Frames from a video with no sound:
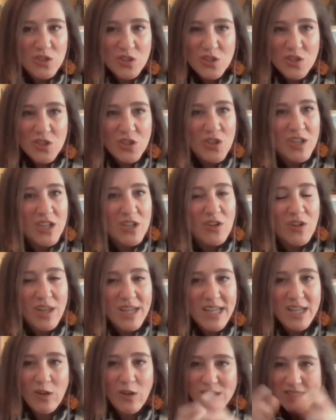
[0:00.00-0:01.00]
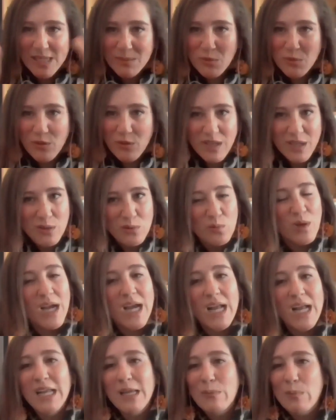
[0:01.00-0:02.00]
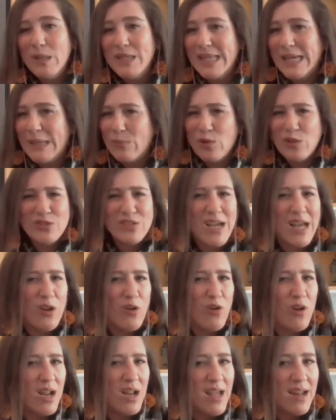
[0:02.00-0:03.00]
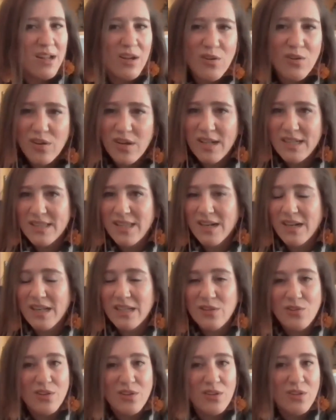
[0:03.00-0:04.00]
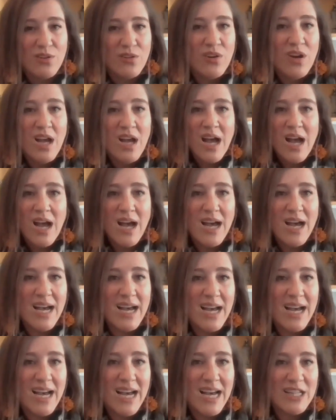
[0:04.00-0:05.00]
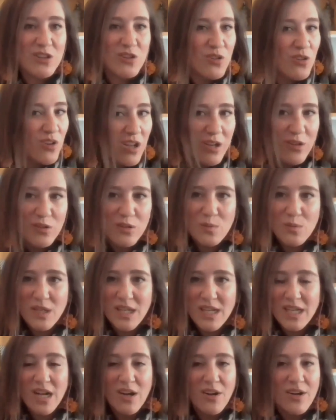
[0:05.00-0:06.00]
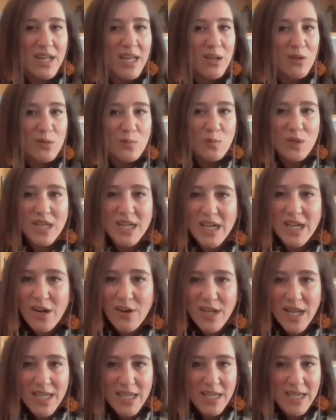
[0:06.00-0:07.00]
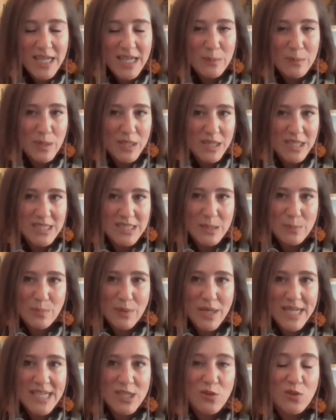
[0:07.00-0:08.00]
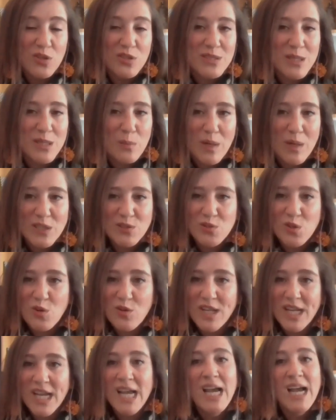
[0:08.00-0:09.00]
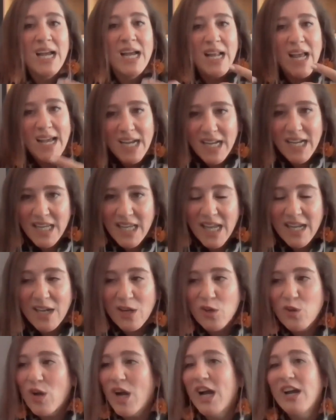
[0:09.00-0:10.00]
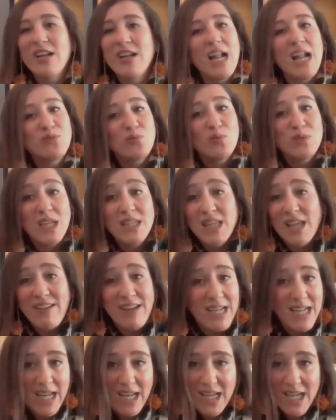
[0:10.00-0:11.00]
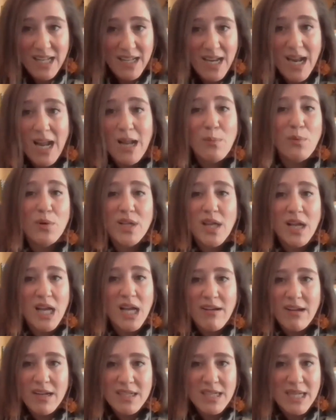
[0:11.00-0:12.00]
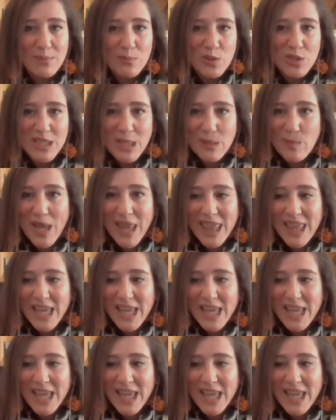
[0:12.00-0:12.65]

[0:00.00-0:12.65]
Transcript: con todo y, lo hacemos virtual, invitamos a lo largo del territorio a, a, todos los comunicadores y comunicadoras que quieran participar y conocer más sobre las energías renovables, la sustentabilidad en general, porque acá abarcamos